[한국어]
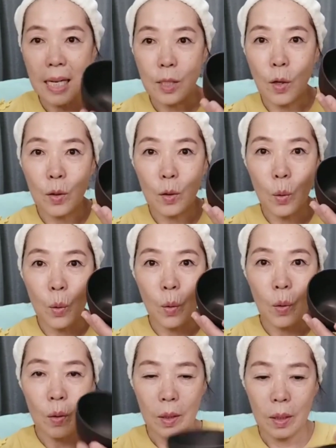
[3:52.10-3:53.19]
그래서
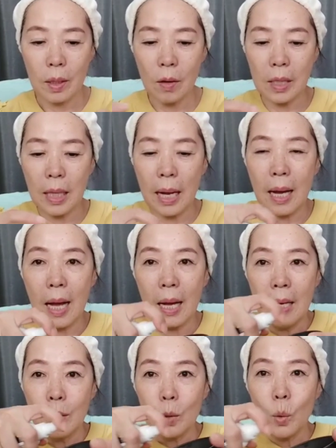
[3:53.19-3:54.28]
또 여기다가
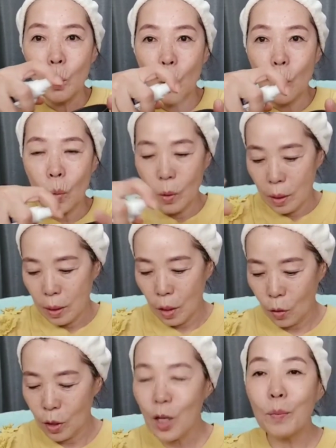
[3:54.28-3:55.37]
소독을
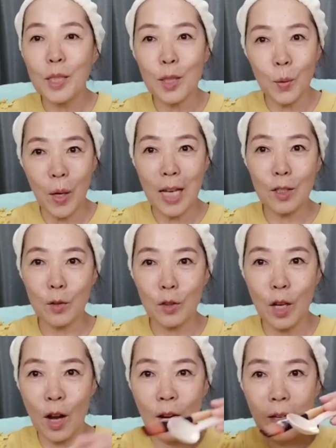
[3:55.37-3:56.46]
여지없이 또
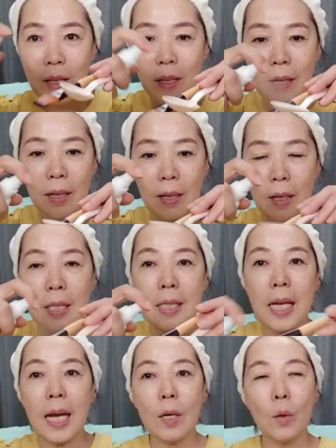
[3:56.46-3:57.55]
해주고요.
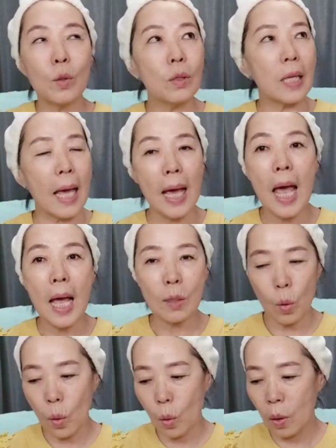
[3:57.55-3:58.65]
제가 요즘
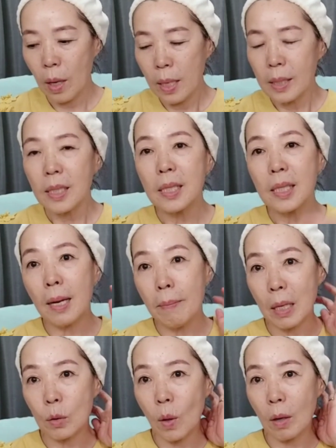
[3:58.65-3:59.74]
계속
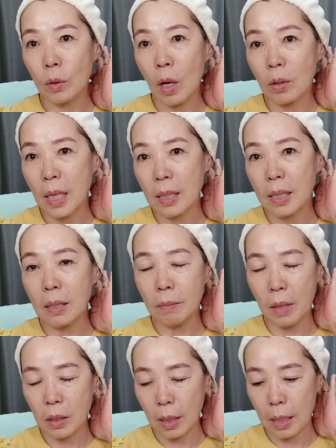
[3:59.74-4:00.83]
실시간 방송하고 영상
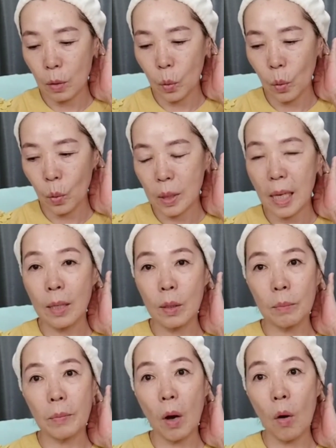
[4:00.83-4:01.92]
찍으면서 계속
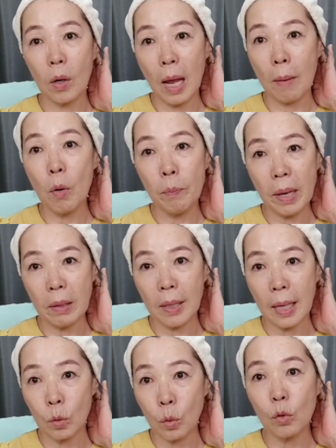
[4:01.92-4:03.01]
제가 어, 레몬팩을